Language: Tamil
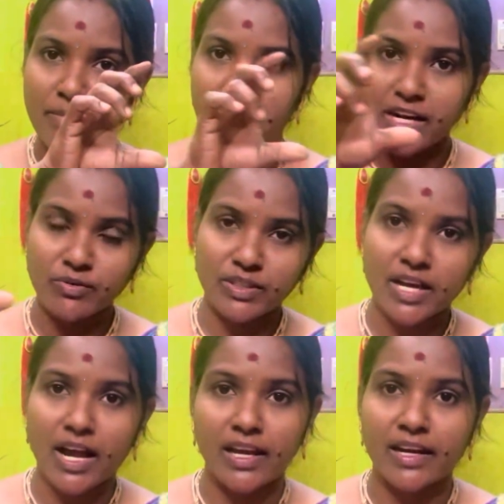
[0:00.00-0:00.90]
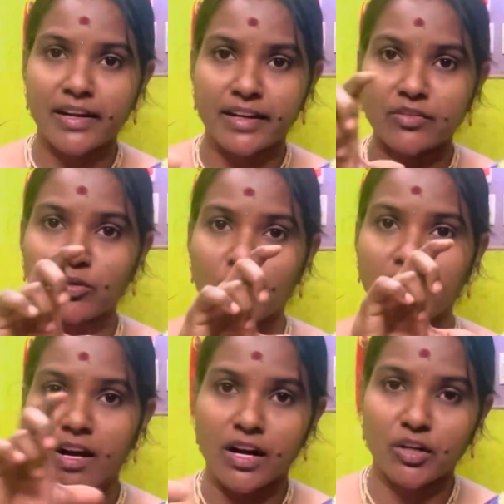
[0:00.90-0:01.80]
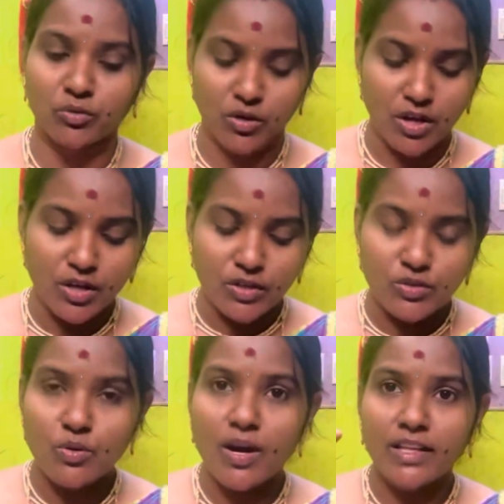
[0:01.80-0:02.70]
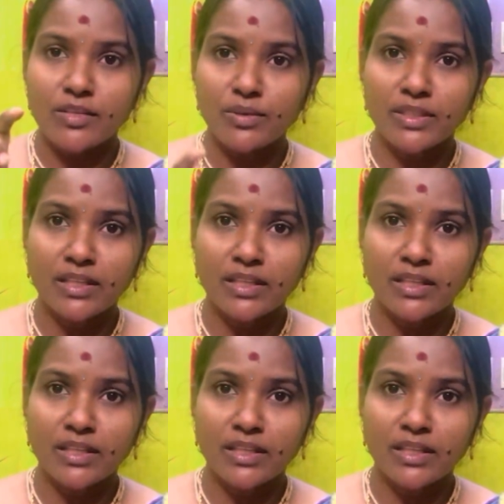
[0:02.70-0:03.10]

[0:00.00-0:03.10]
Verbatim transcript: மேலே வந்து ஹைலைட்டாக சொல்லி காட்டும் ஸோ அது வந்து